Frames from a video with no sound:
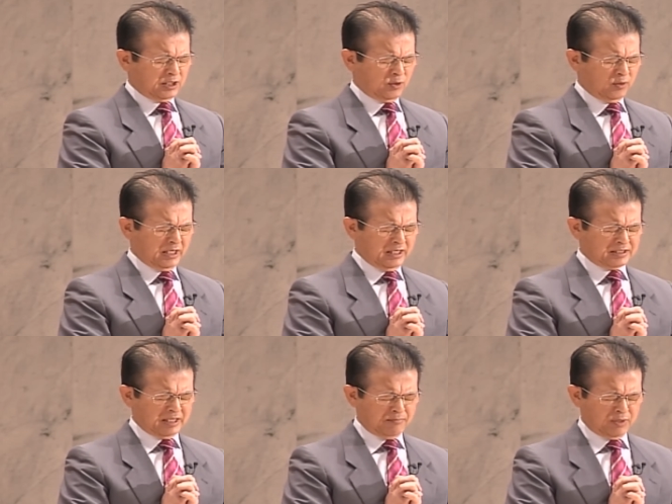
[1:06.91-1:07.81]
今日は
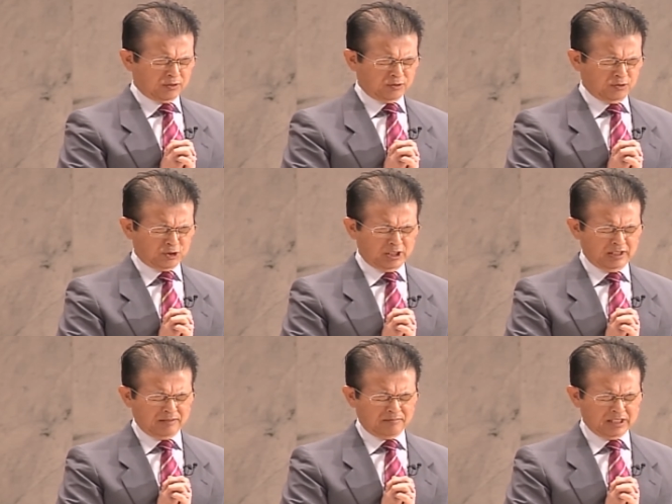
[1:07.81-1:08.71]
賛美を通し、
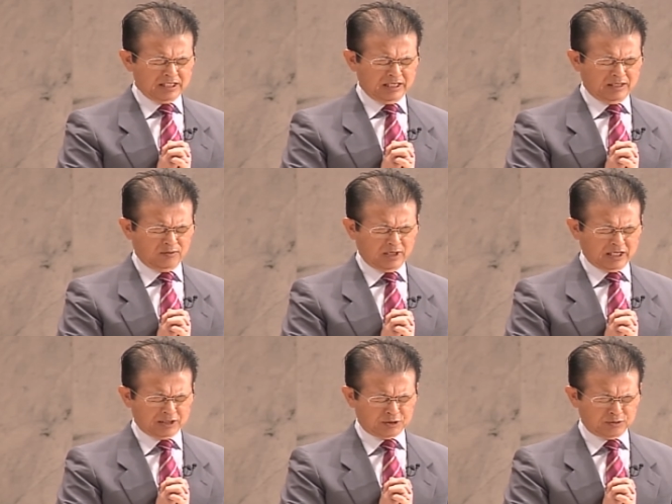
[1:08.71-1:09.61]
またお
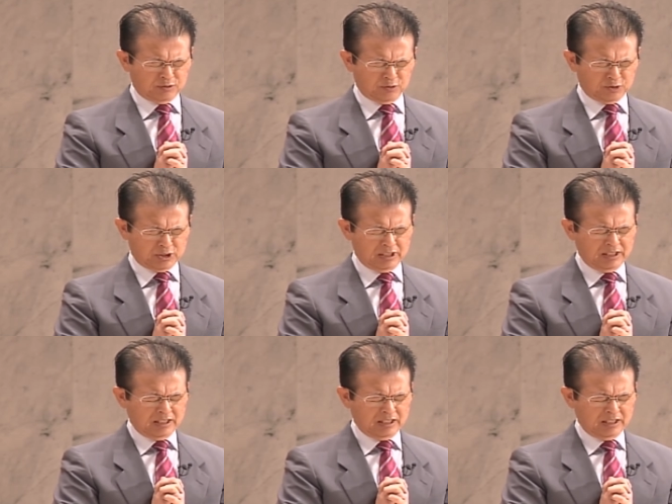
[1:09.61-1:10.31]
証を通し、